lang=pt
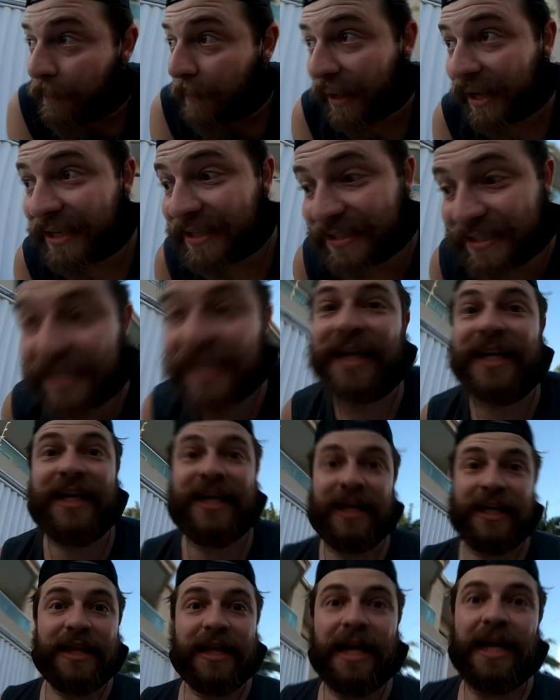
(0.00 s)
aparecer
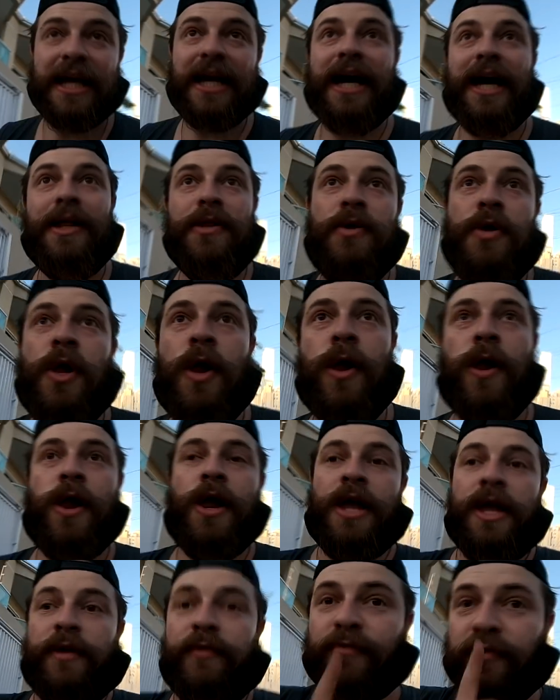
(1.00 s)
aqui, tá ligado?
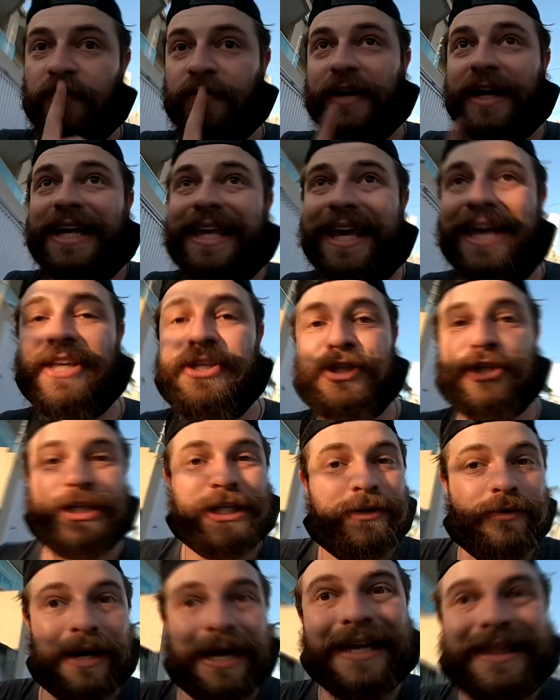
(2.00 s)
E vou ficar
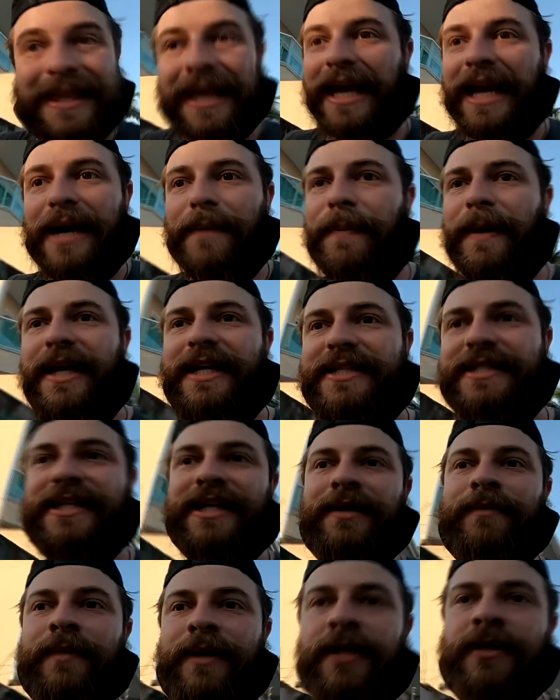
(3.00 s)
quietinho até ele
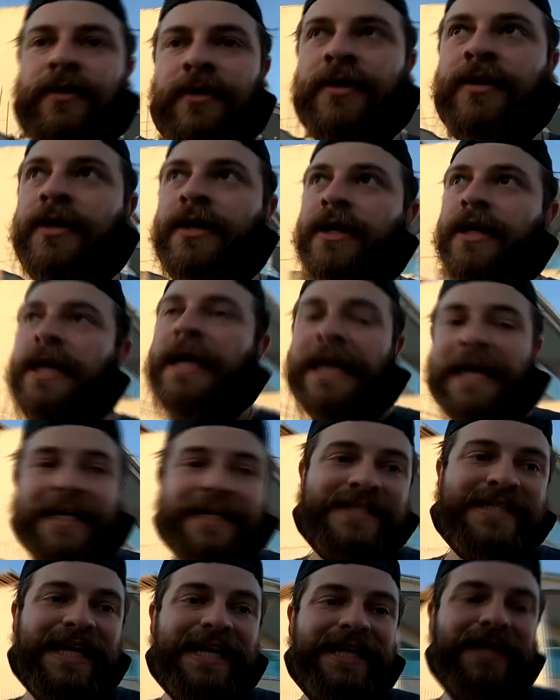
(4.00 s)
aparecer, mano. E
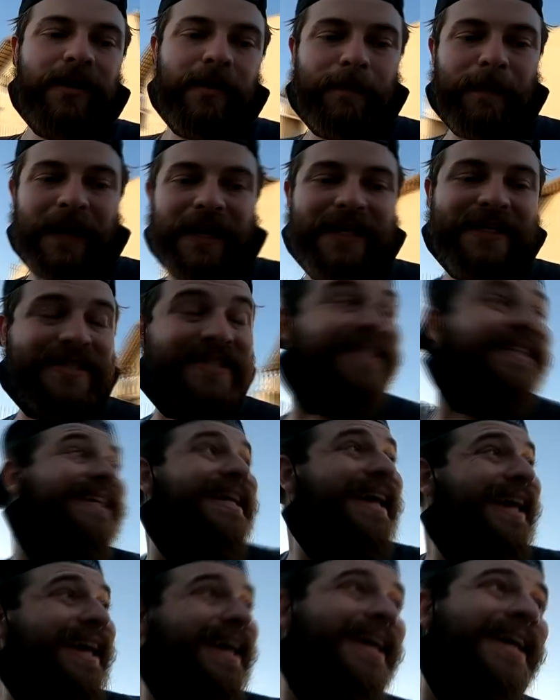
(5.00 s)
se ele não
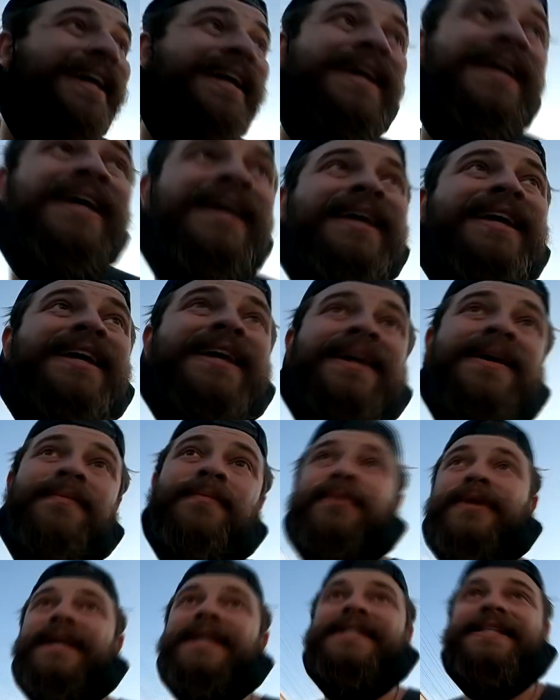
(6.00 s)
aparecer...
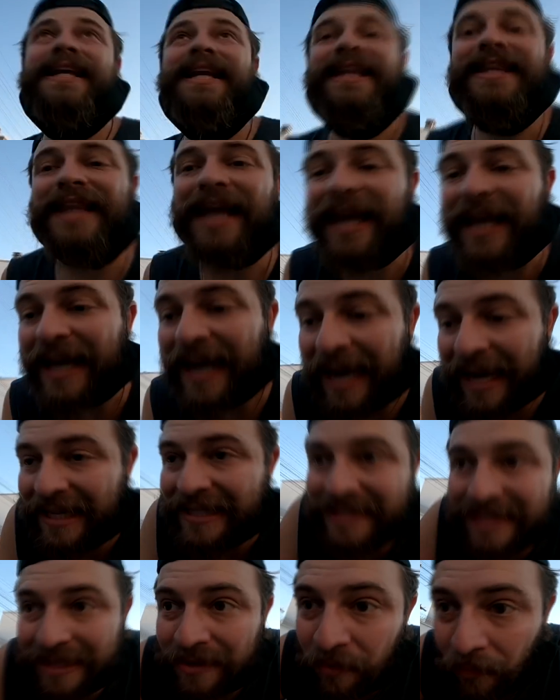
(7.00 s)
Porque se ele tá em
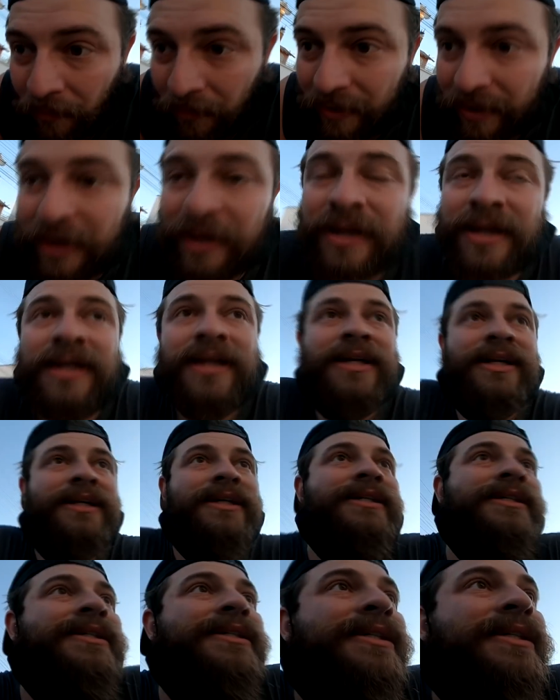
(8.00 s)
casa agora...
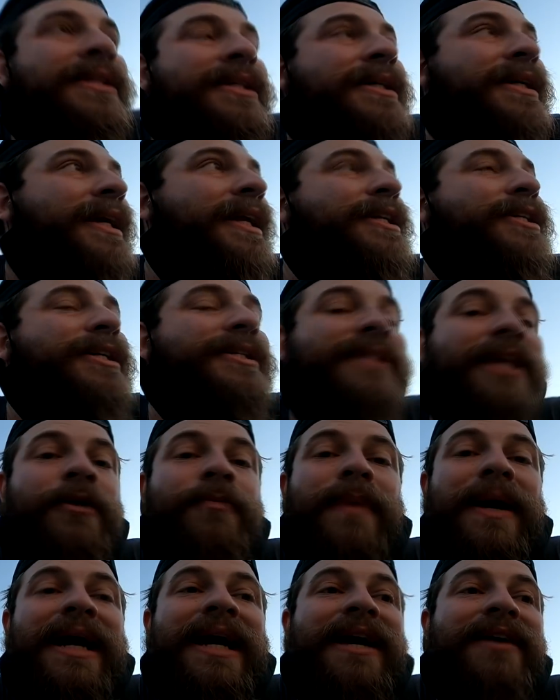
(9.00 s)
Ele já saiu
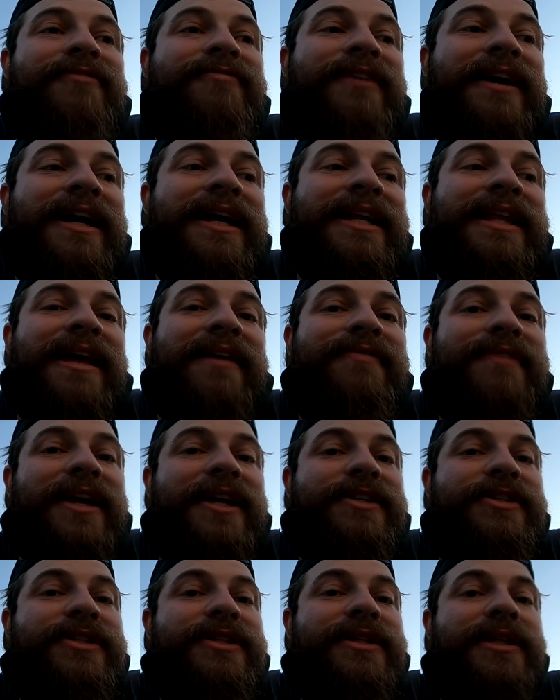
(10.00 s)
pra gravar, ele deve estar
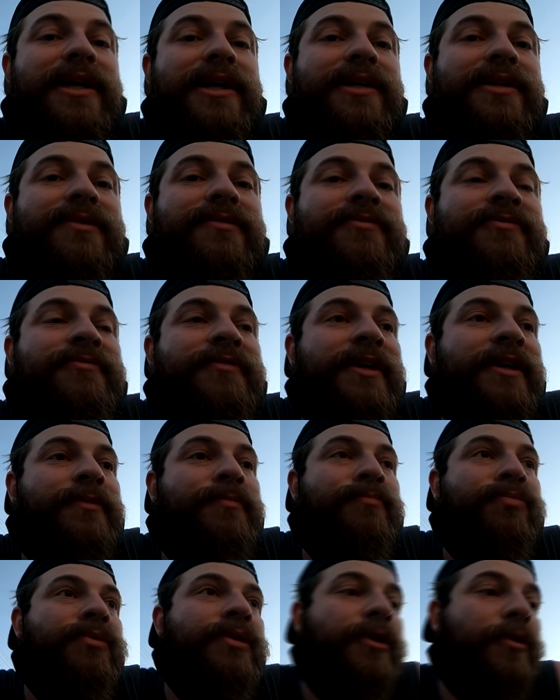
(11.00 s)
tá editando, feio.
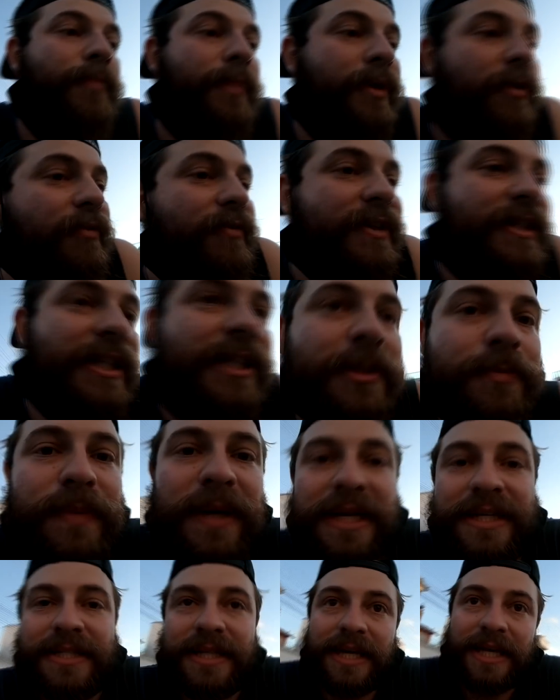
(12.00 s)
Puta, como que eu vou fazer esse
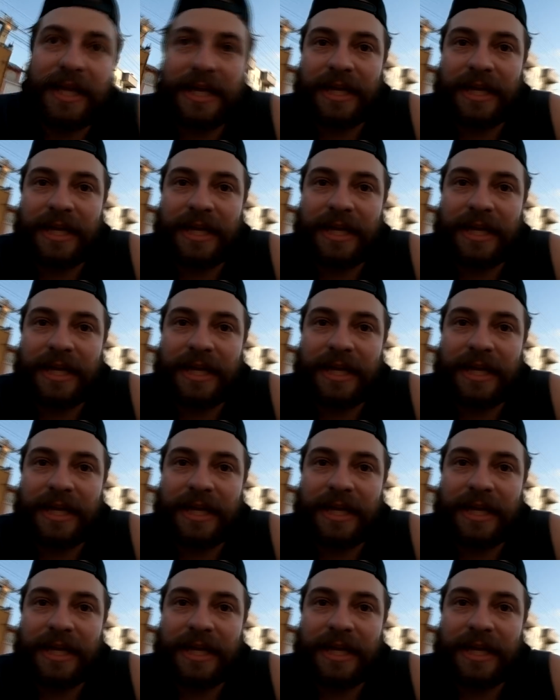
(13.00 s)
piá sair